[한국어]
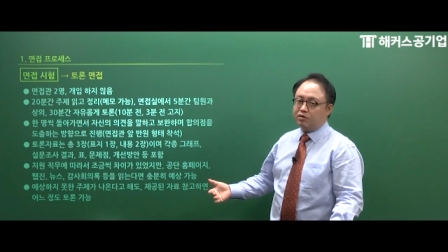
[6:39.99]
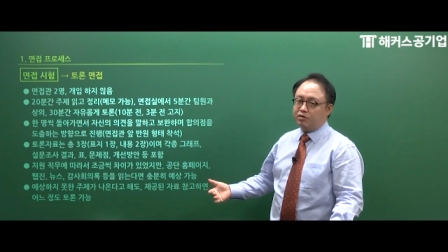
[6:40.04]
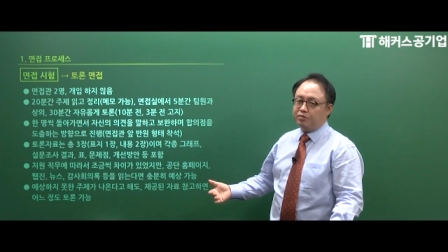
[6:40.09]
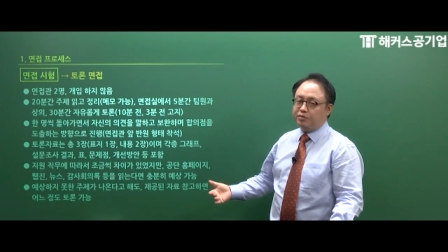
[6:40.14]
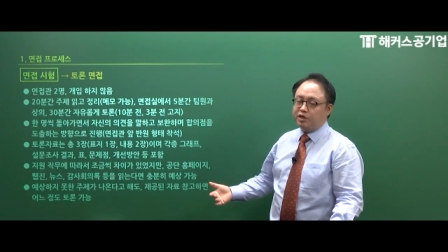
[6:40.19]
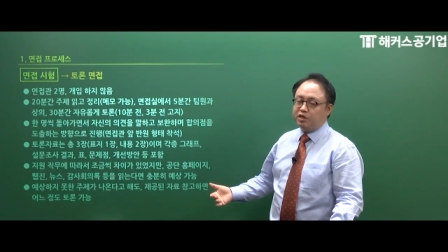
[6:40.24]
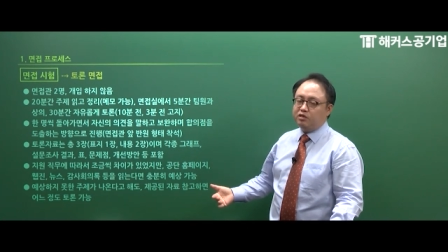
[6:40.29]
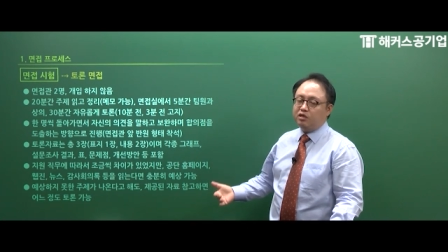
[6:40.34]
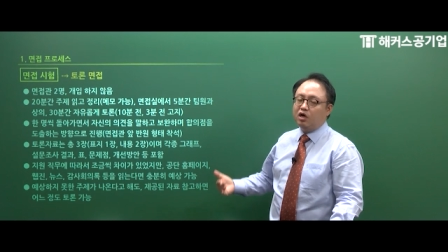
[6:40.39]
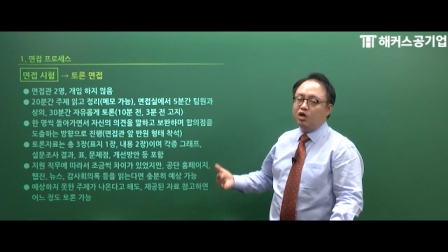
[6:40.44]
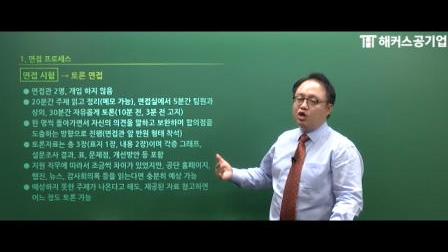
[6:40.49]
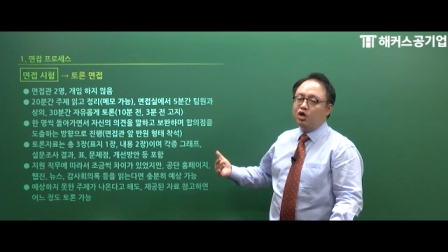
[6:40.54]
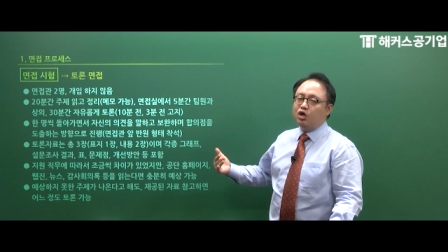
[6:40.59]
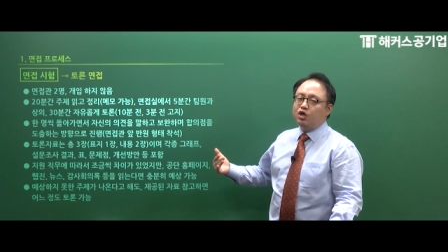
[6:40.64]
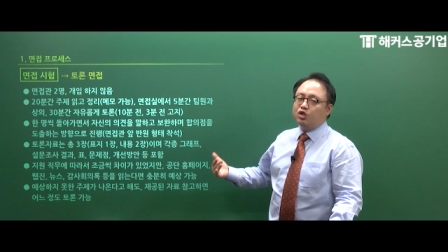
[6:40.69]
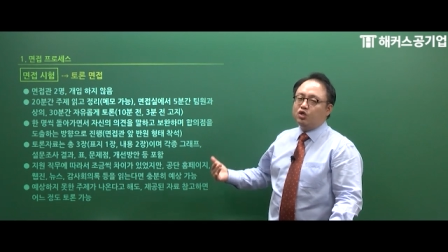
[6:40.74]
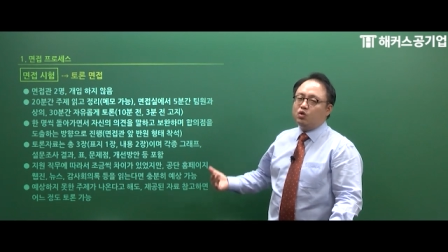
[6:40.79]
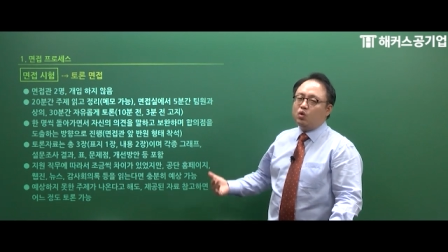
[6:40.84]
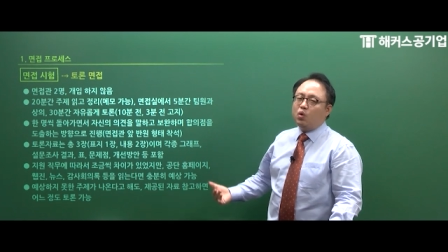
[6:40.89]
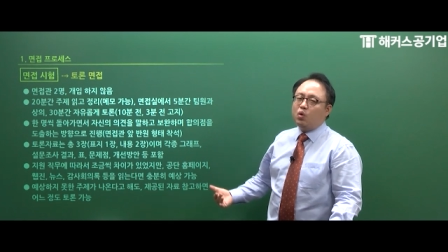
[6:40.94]
그러면
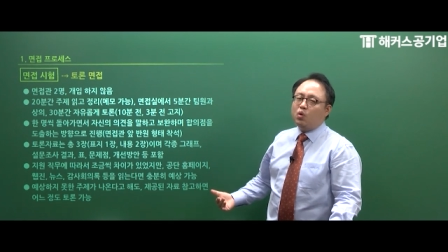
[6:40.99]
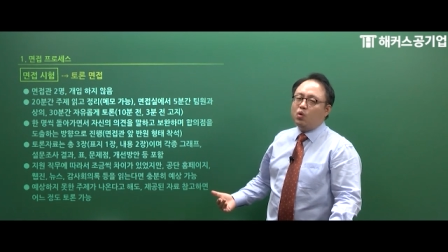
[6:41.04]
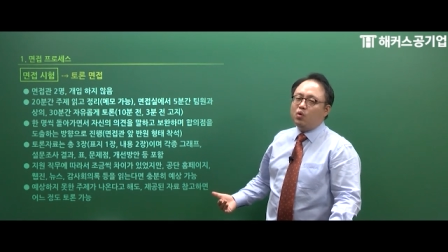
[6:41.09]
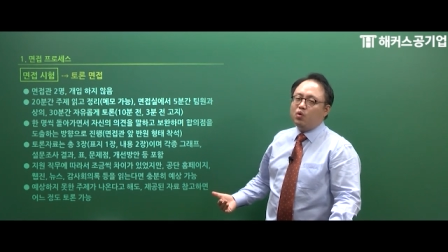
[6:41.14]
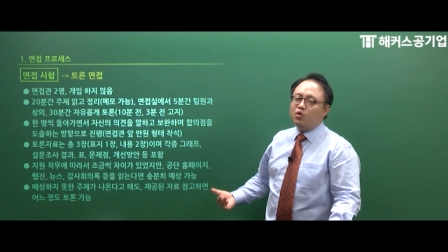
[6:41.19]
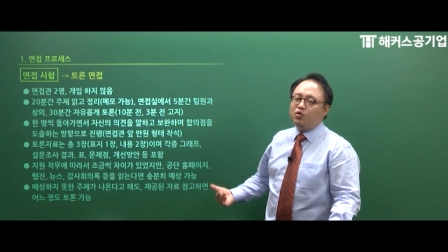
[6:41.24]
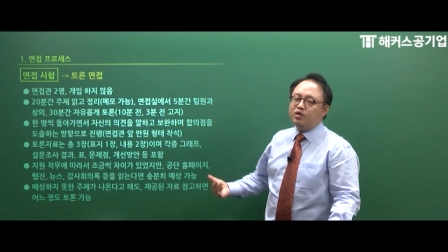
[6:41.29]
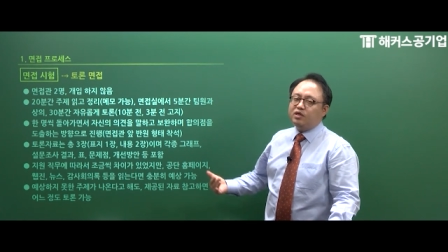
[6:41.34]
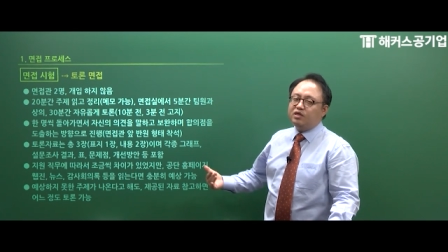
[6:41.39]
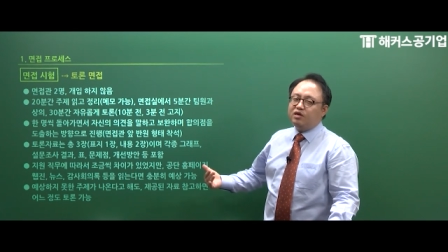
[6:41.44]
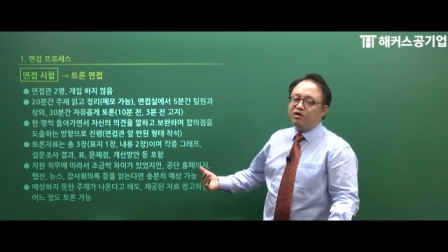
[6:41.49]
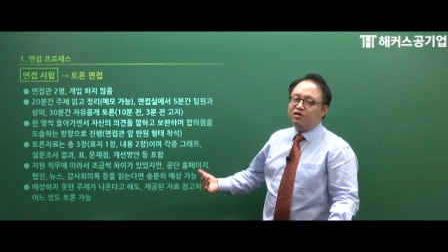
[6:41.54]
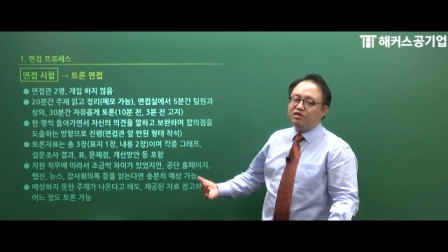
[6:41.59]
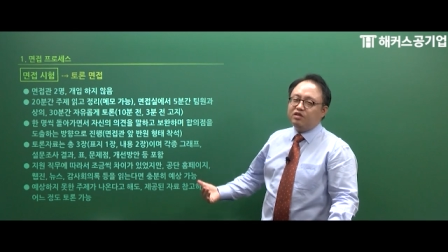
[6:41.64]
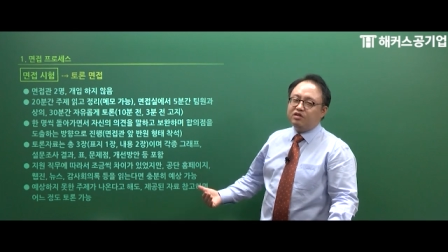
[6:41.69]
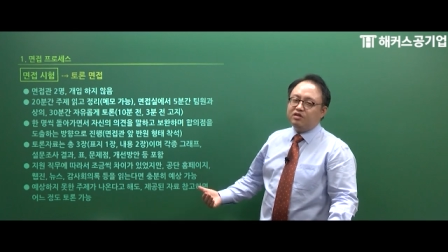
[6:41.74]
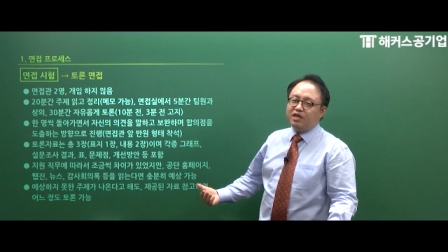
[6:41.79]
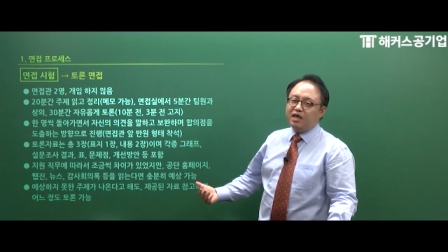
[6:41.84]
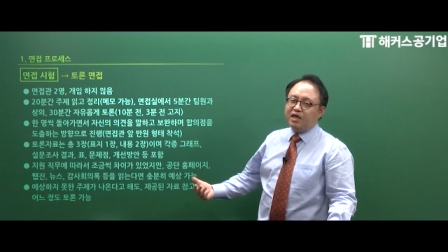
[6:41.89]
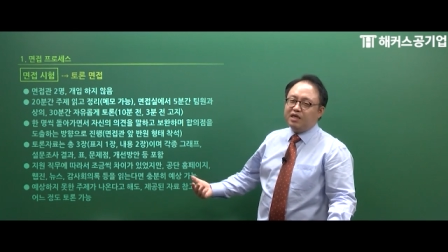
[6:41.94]
토론을
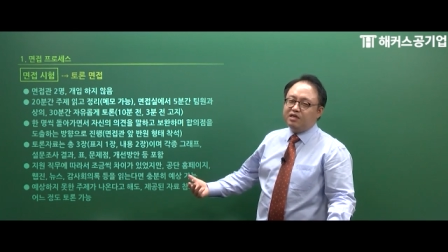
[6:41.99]
어떻게